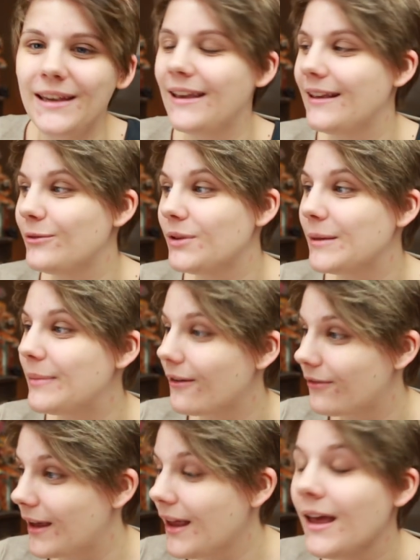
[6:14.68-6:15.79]
et tout est
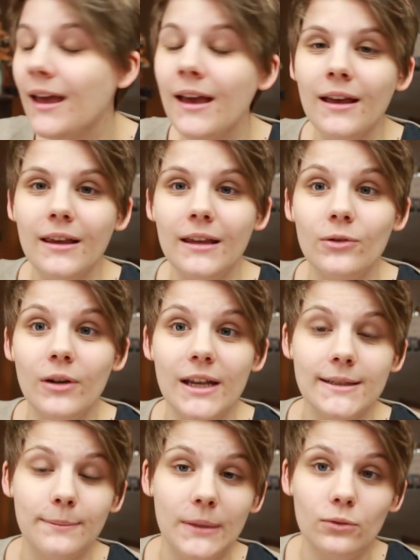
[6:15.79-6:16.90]
parfait. Il ne
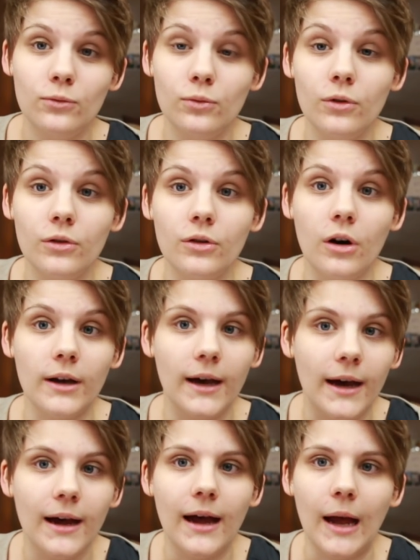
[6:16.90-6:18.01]
laisse pas du tout le corps
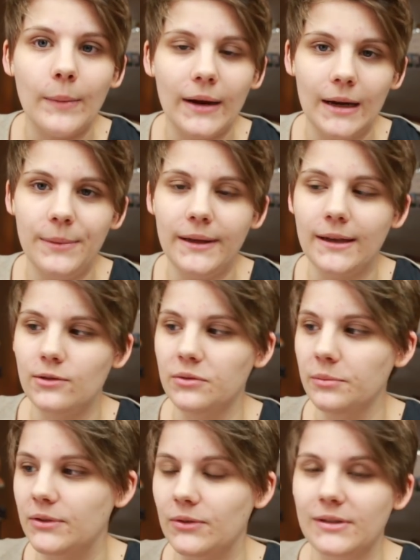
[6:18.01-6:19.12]
gras après
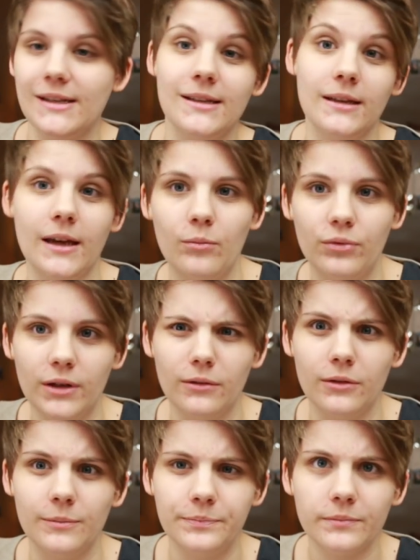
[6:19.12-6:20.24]
l'application parce que ça c'était un point
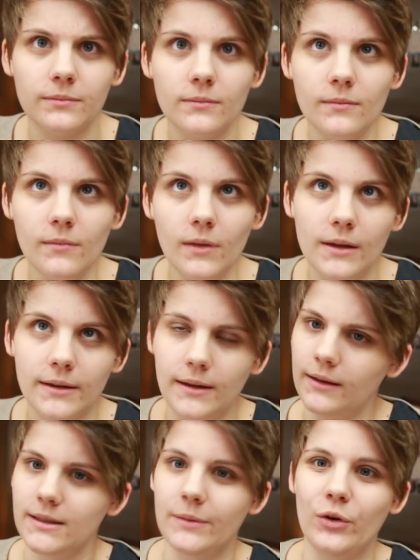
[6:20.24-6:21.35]
euh, qui est
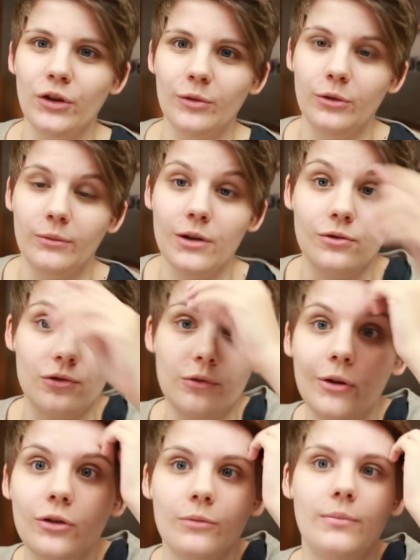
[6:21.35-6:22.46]
très important pour moi. Je ne
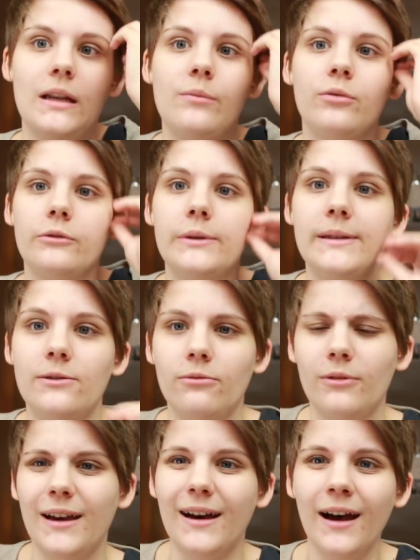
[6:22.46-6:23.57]
supporte pas les produits qui
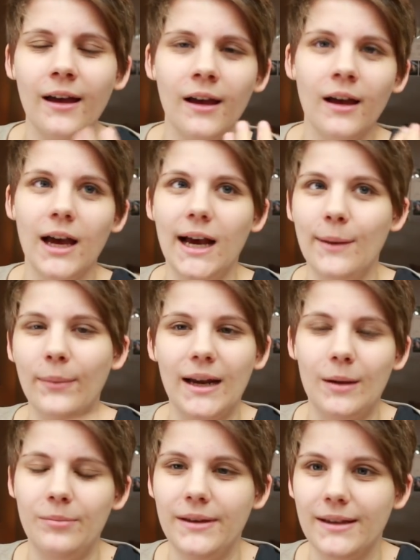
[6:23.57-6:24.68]
sont gras après
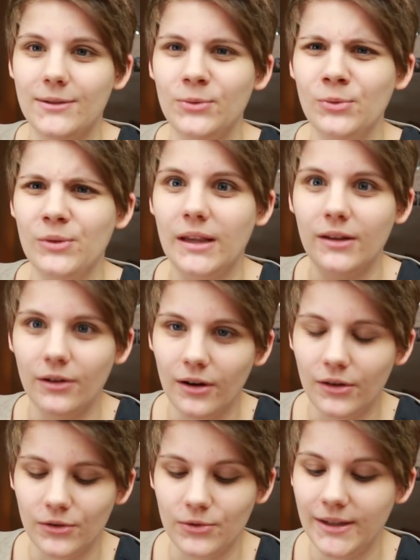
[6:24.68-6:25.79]
l'application ou qui
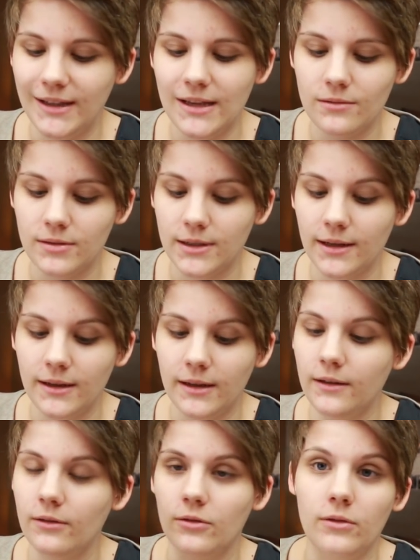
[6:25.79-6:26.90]
collent. Je déteste ça
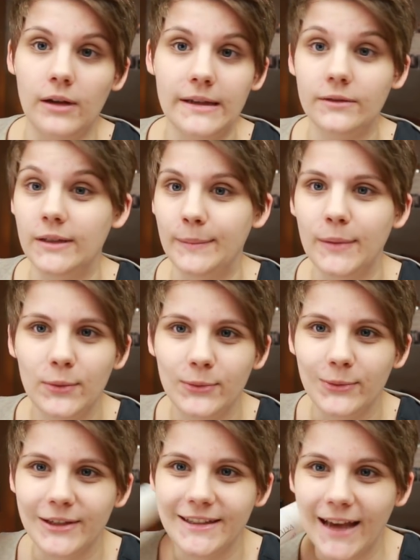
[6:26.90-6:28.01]
et euh, là ce n'est pas du
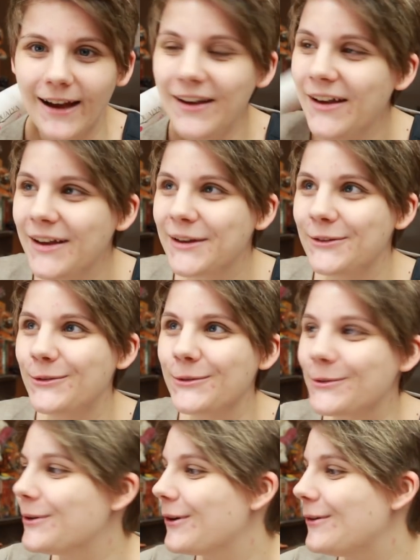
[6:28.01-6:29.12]
tout le cas.
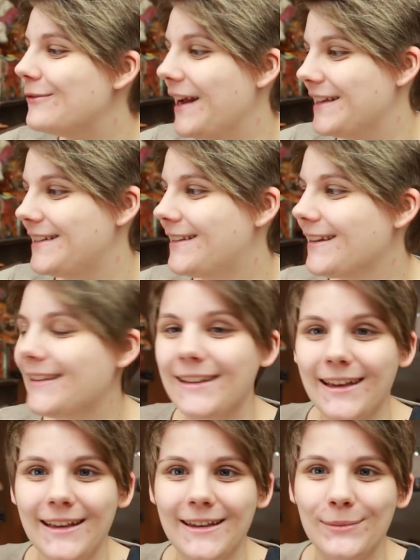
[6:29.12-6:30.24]
Donc euh, voilà, c'est un
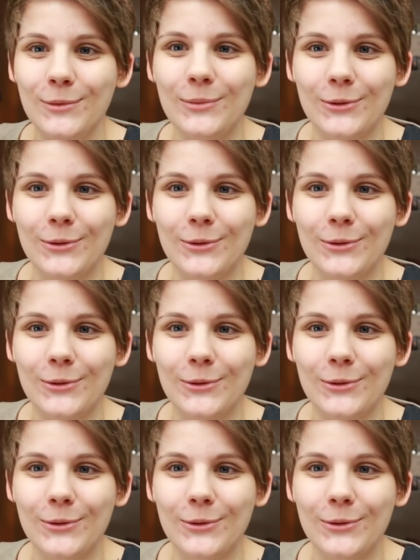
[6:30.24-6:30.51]
très très bon